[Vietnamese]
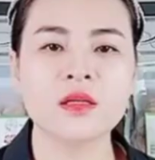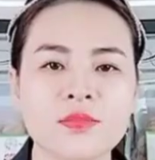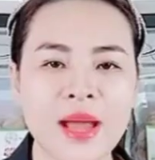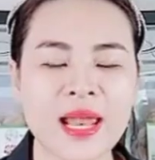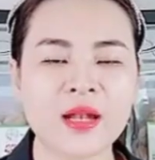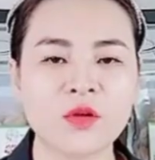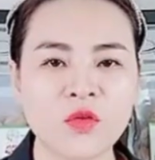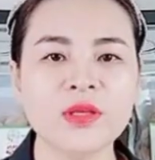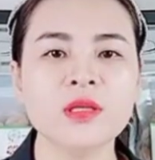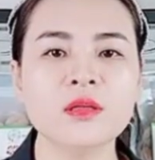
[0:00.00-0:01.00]
Thứ ba là
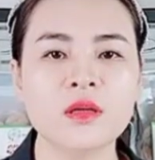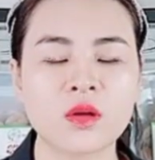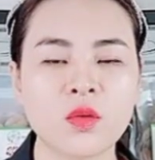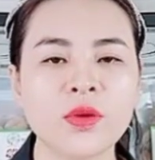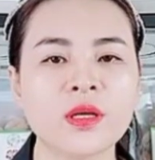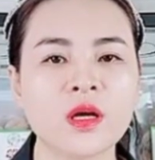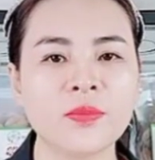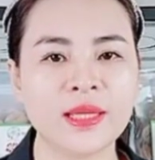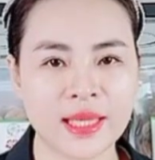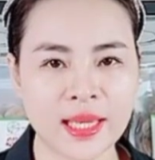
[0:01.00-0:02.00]
đối với những người có nguy cơ
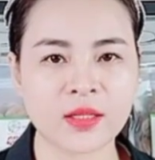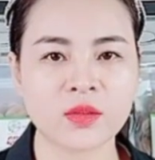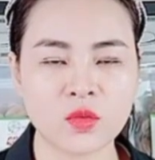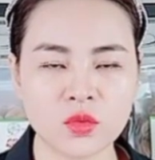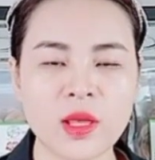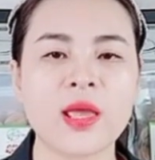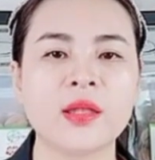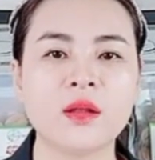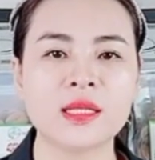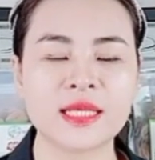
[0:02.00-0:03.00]
bị nghẹn, cụ thể
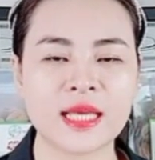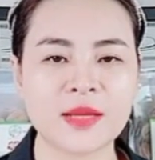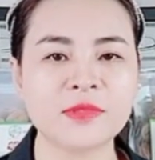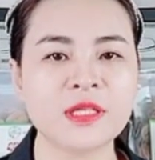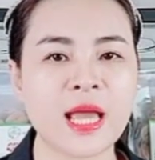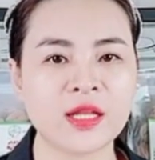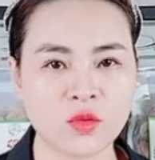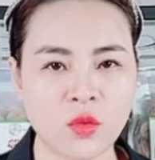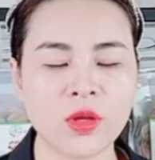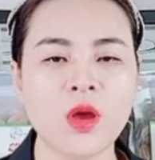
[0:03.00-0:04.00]
đó là trẻ em dưới 2
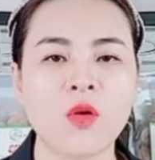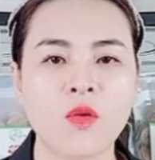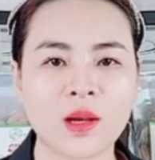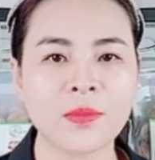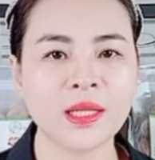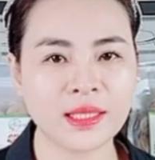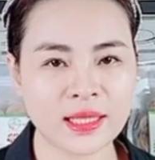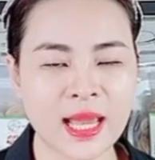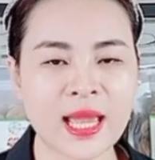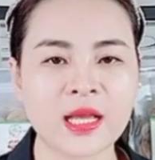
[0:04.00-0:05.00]
tuổi hoặc bất
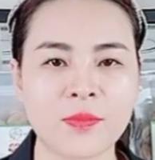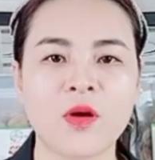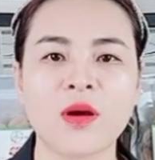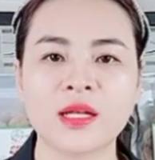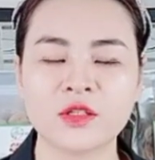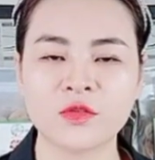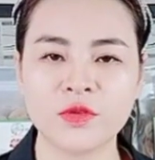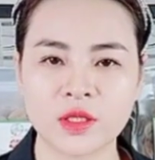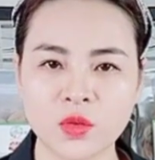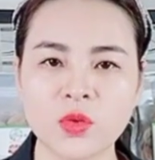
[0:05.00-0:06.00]
kỳ ai gặp khó khăn trong
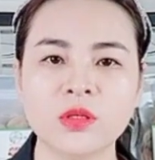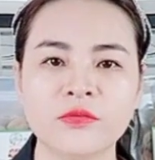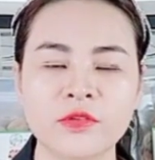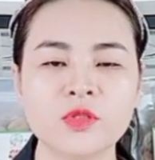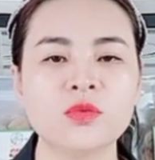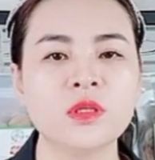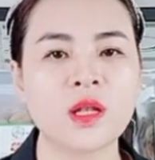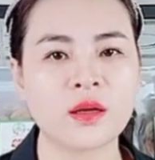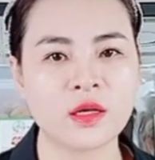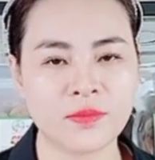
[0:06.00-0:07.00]
việc nuốt, ví dụ như
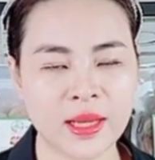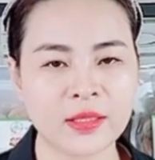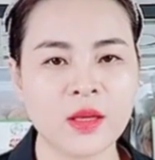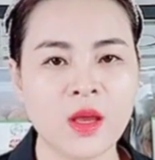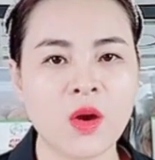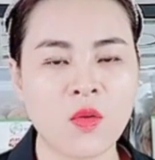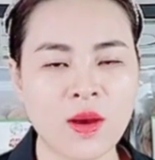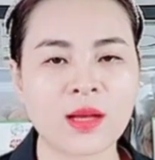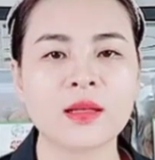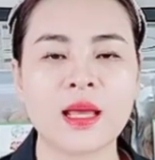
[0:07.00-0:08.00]
là người bệnh
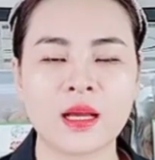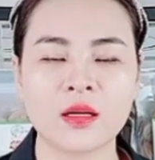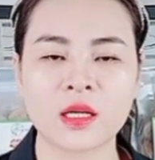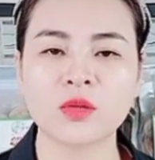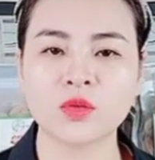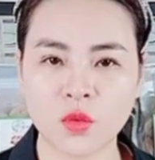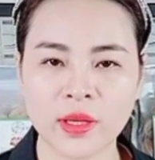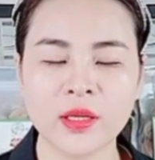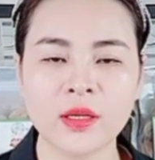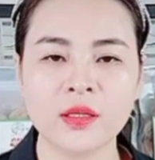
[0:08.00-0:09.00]
hoặc là người cao
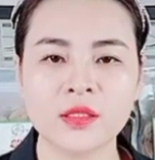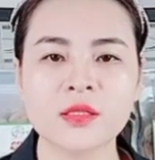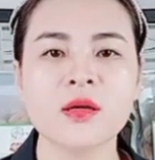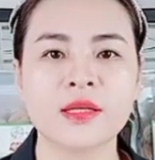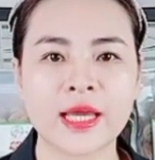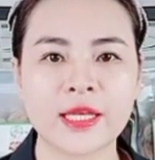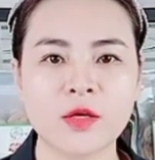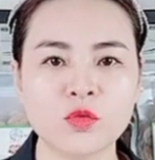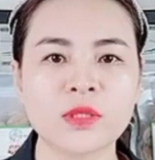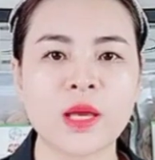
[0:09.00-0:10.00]
tuổi. Những người này
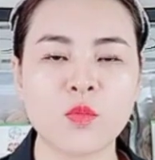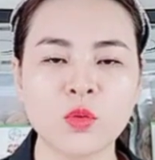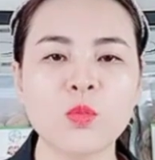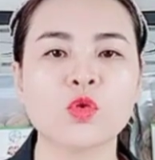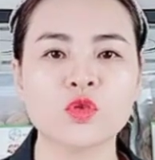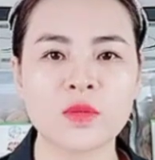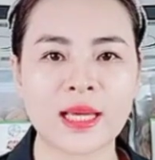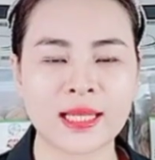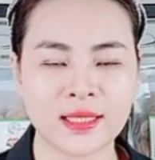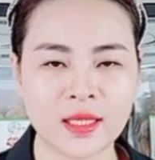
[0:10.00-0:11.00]
nếu chúng ta muốn bổ sung
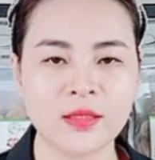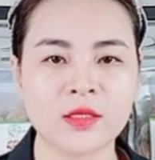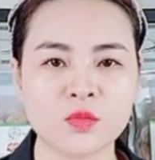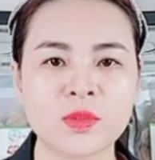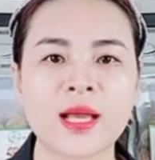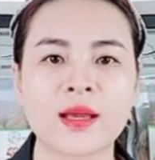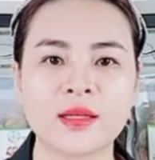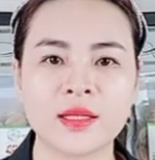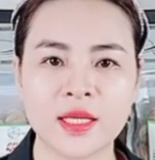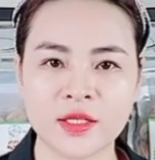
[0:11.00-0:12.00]
hạt hạnh nhân thì chúng ta
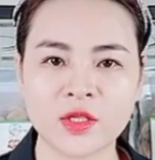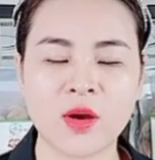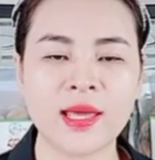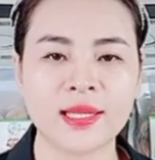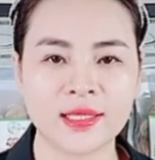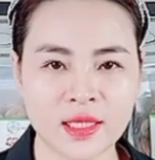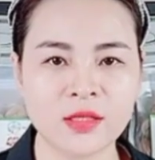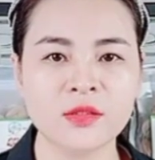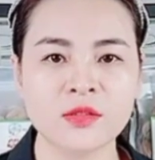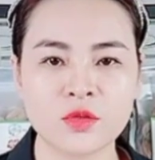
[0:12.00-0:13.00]
cần nghiền nhỏ hạt hạnh
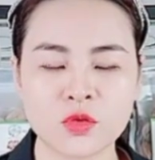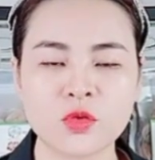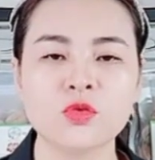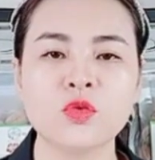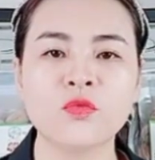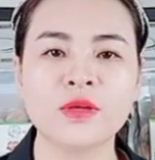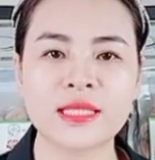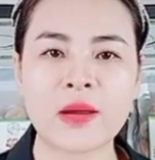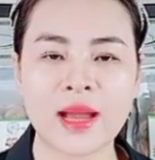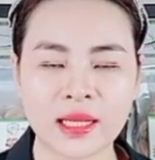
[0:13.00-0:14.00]
nhân rồi trộn chung với
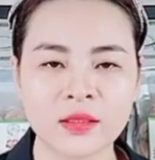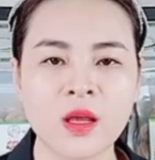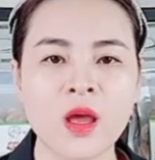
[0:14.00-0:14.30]
cháo ăn